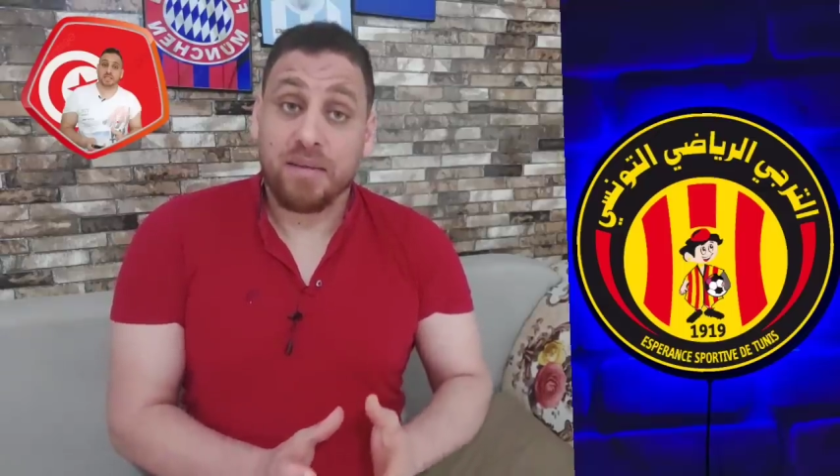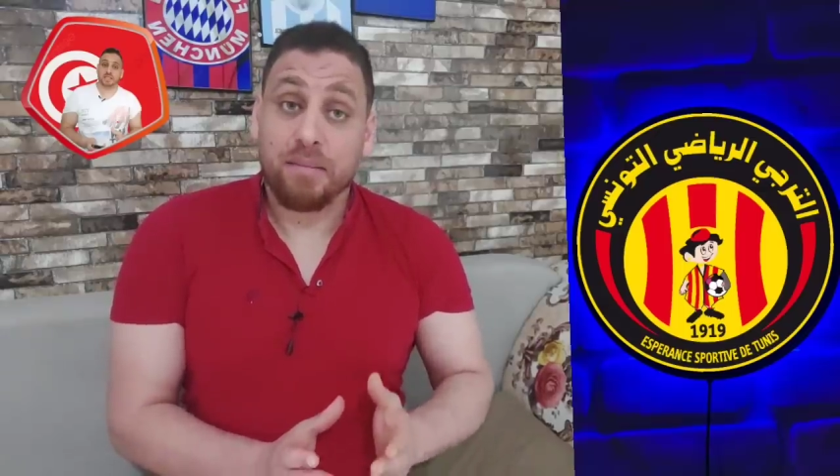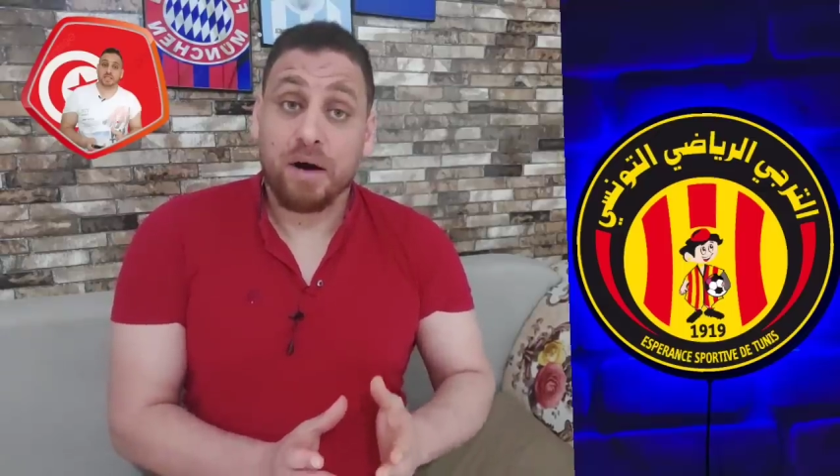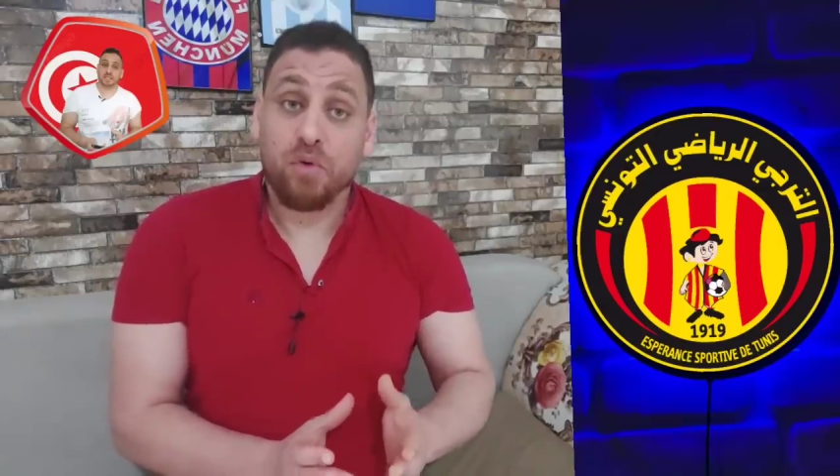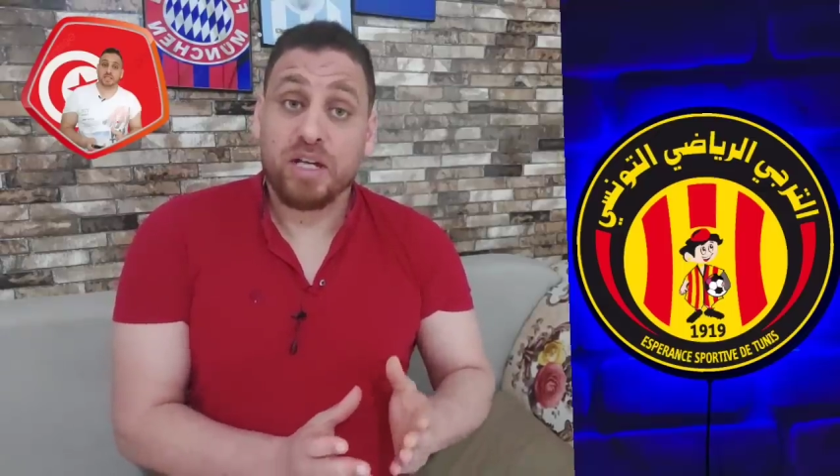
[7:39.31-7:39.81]

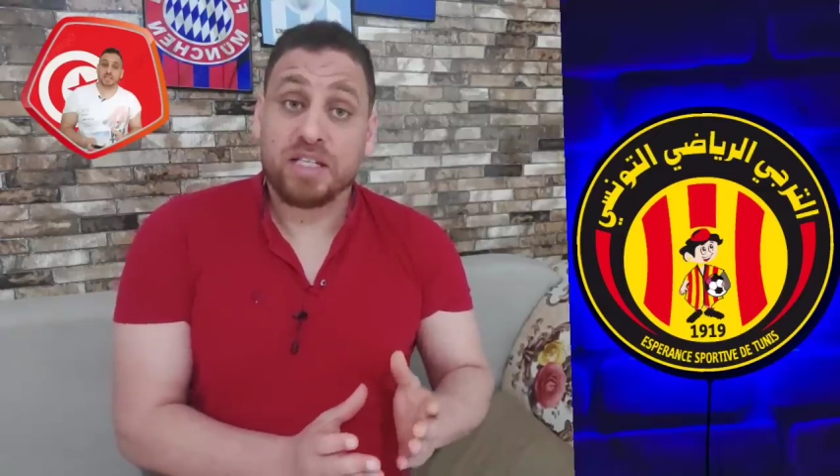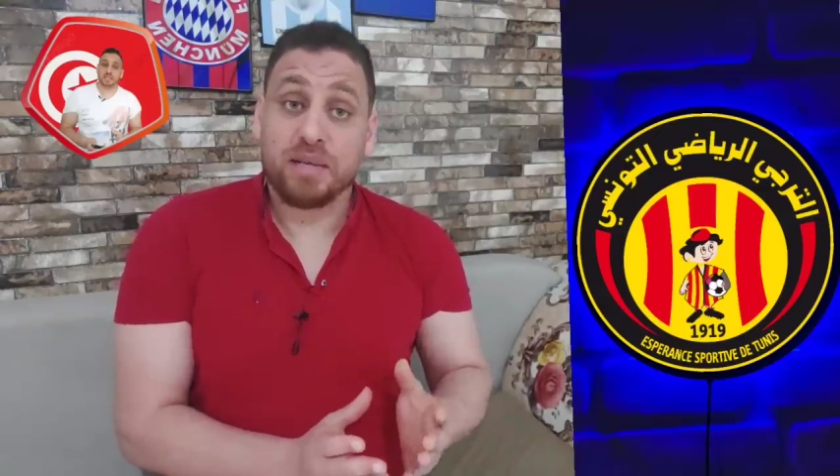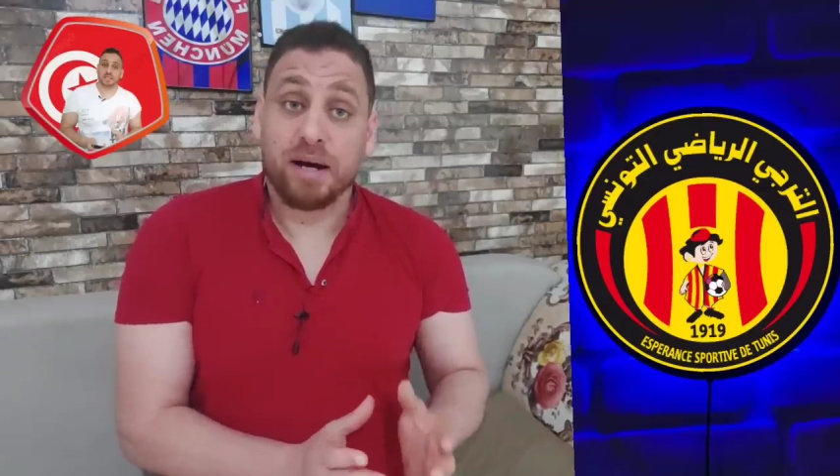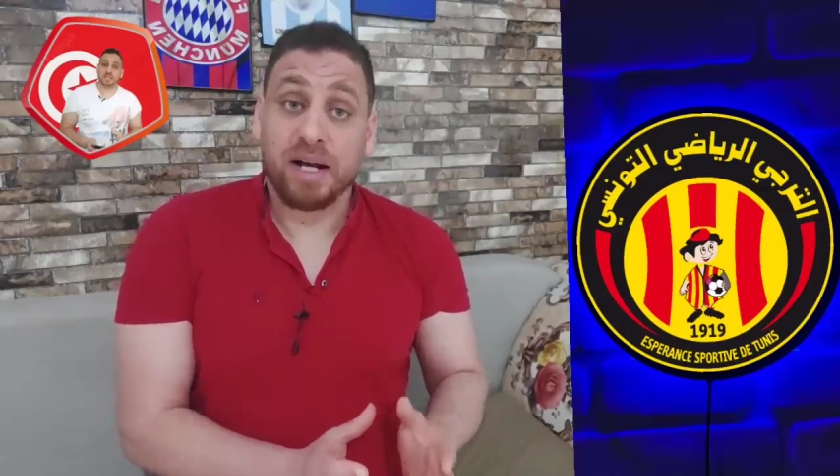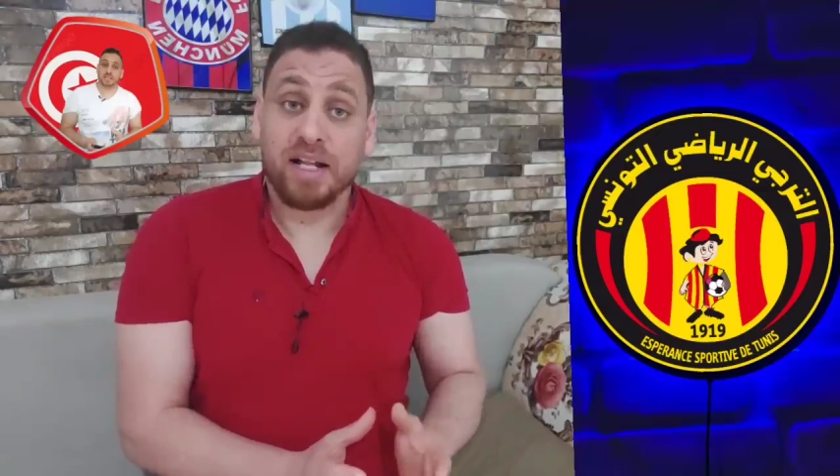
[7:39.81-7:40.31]

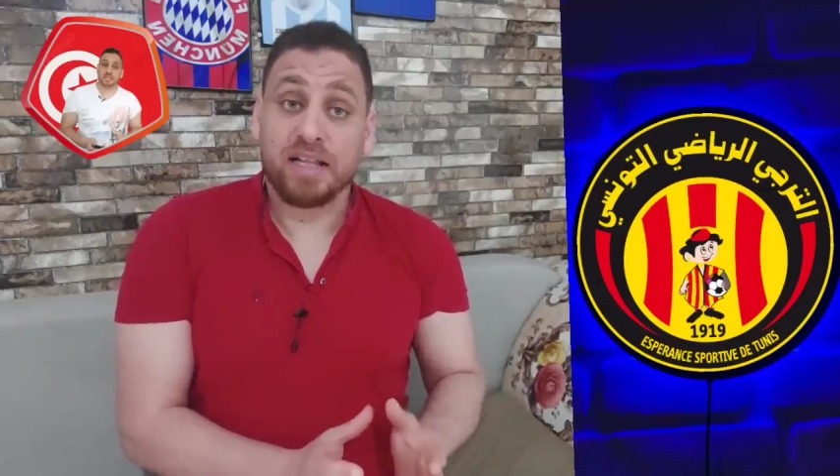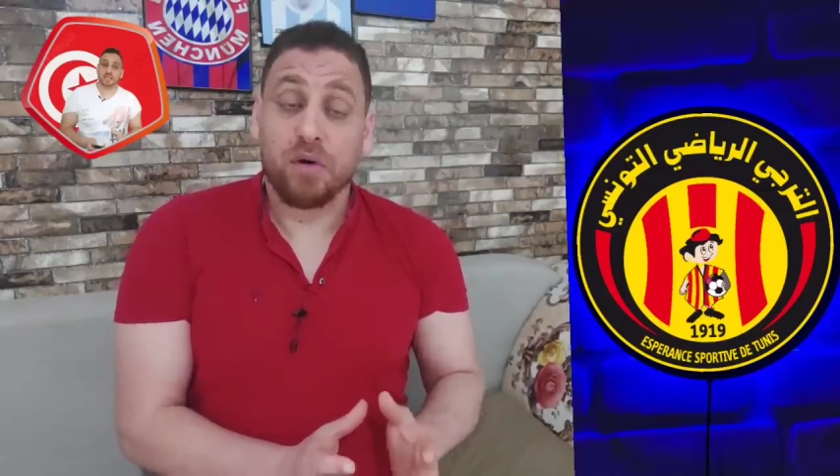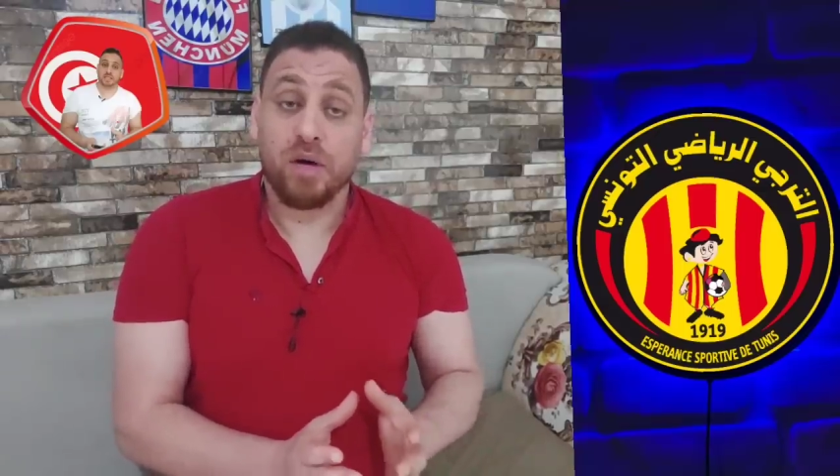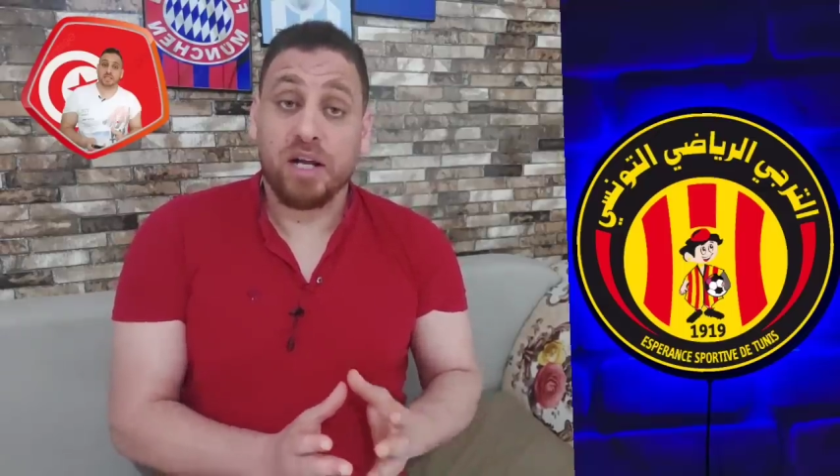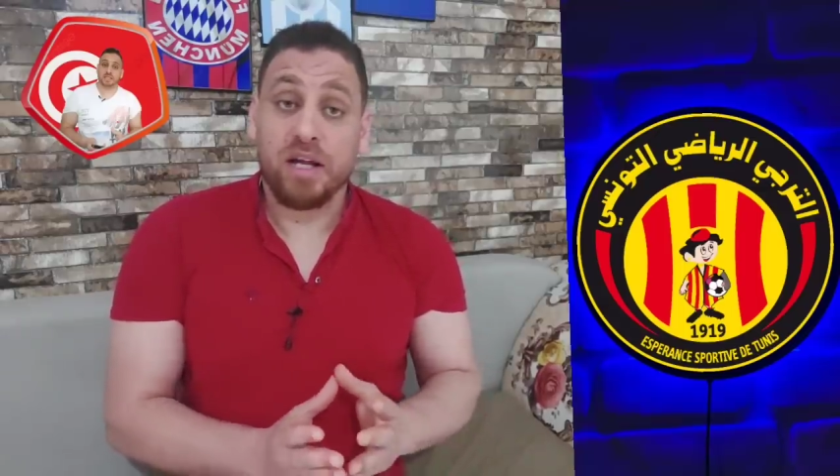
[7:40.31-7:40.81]
مواسم على
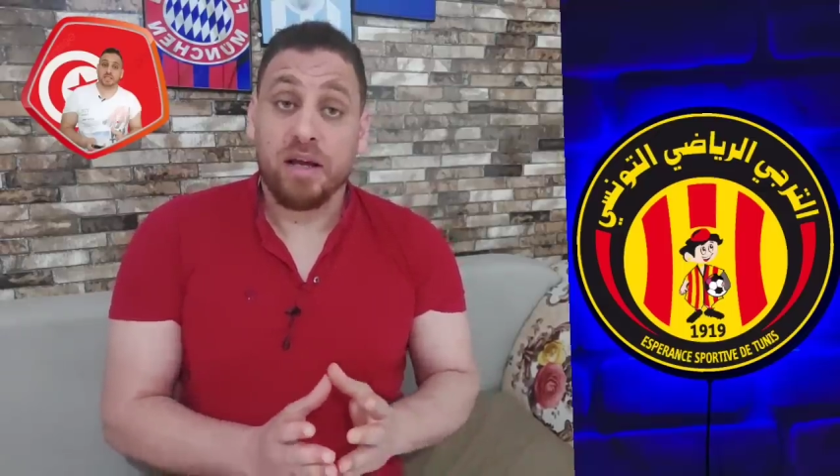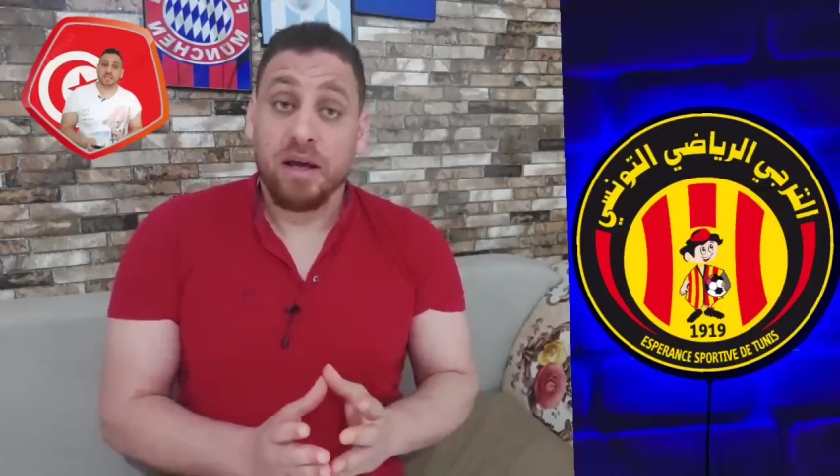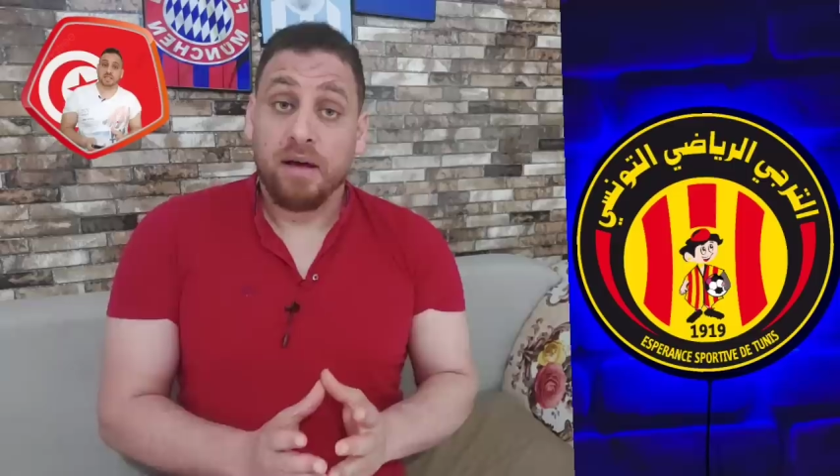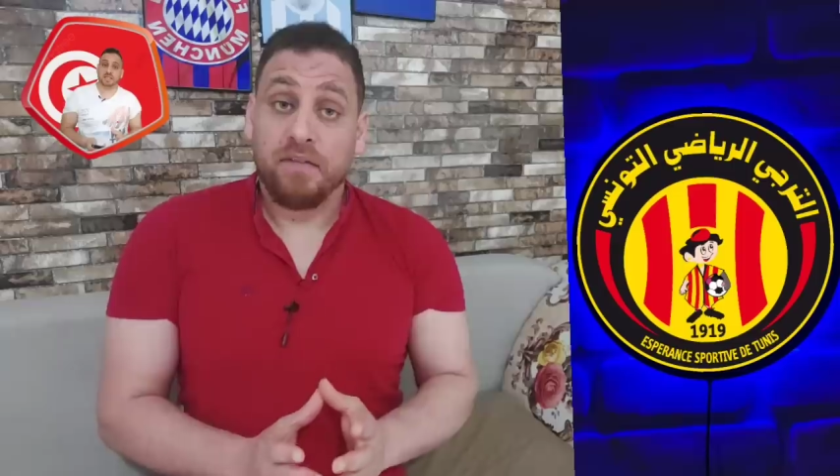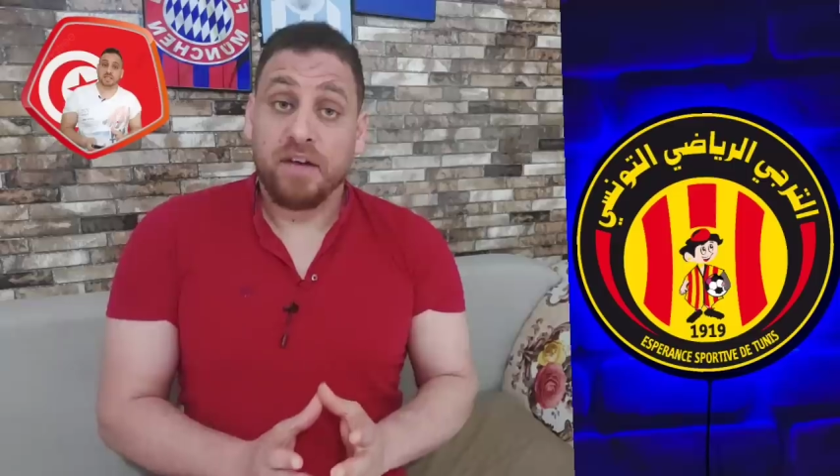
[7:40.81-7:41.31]
التوالي
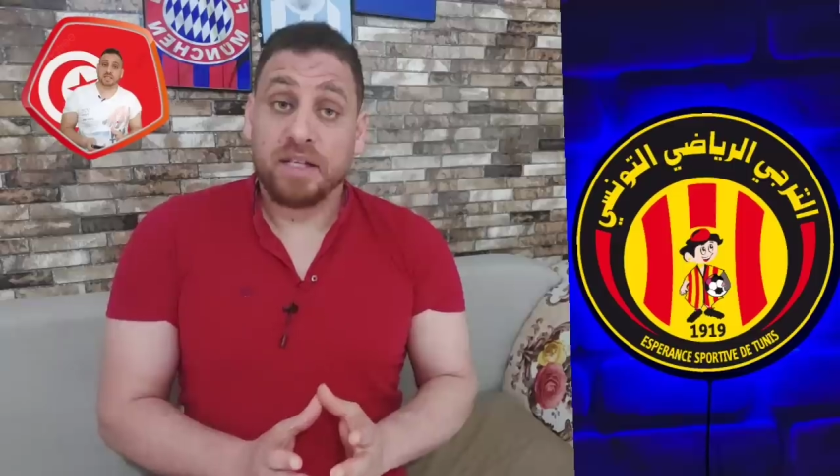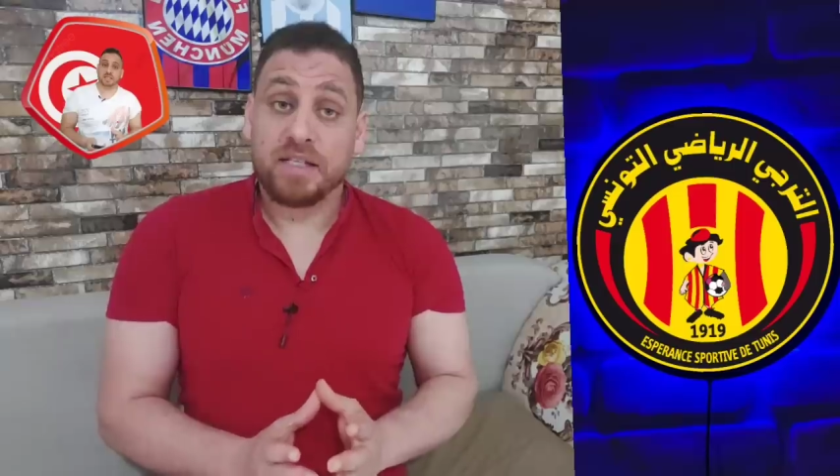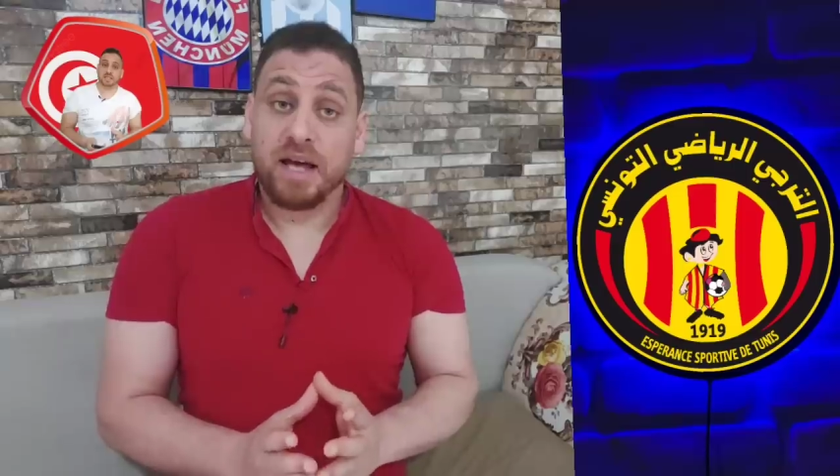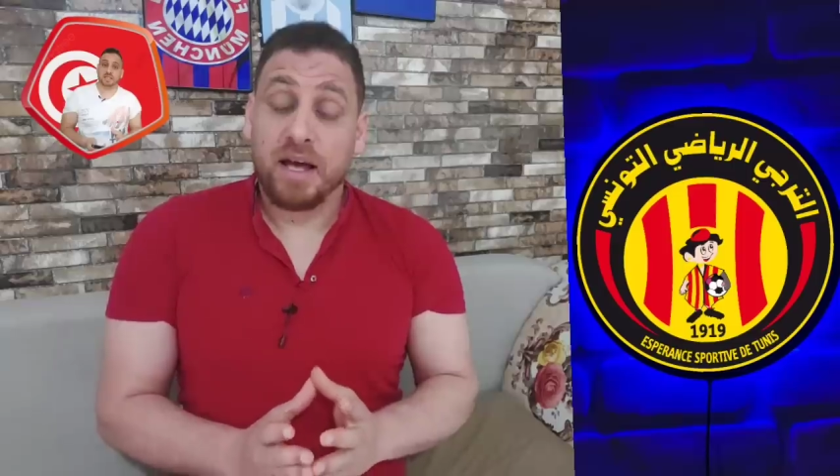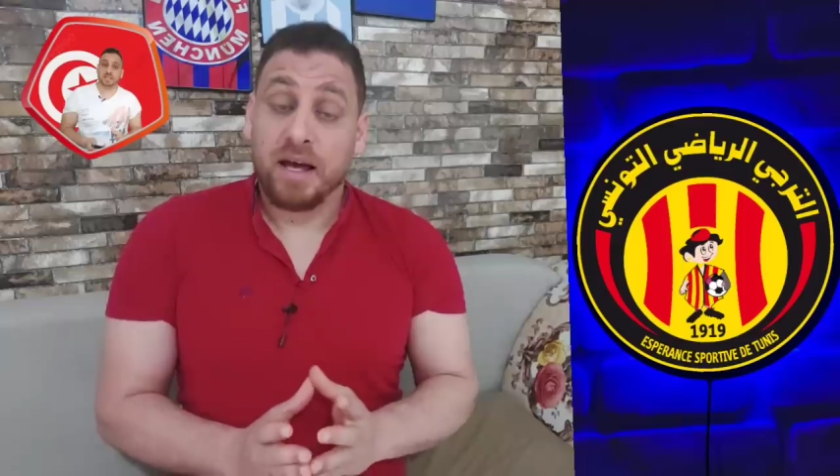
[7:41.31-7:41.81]
فاز